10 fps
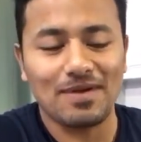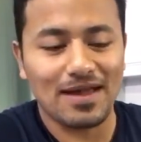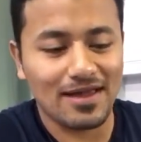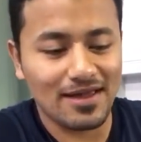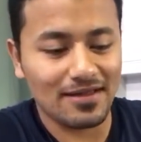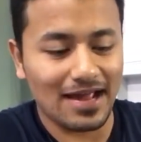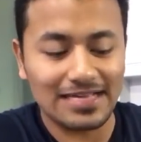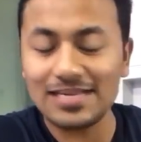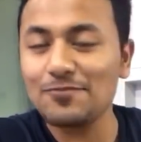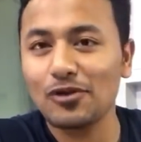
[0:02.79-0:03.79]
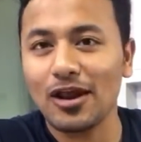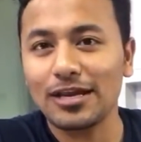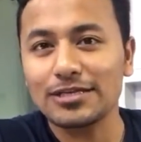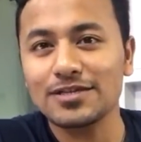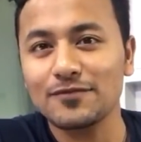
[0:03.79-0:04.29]
मैं ऐसे ही
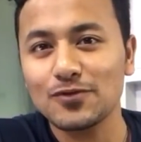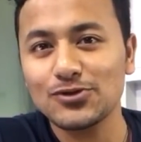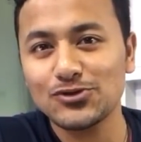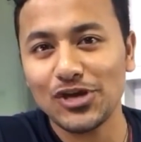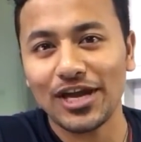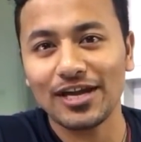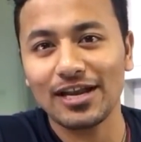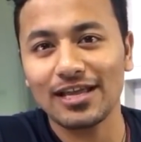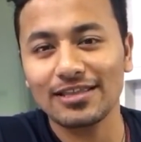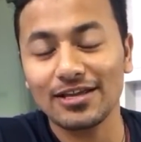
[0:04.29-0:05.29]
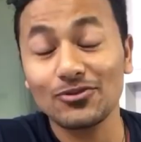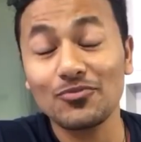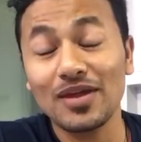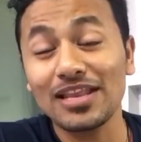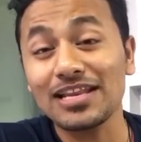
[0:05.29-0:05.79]
पुराने इंटरव्यूज चेक कर रहा था तो
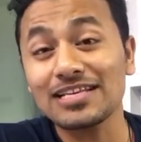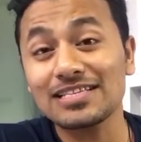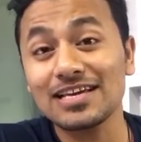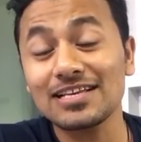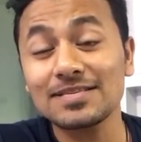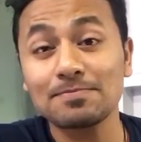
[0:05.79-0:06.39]
मेरी नज़र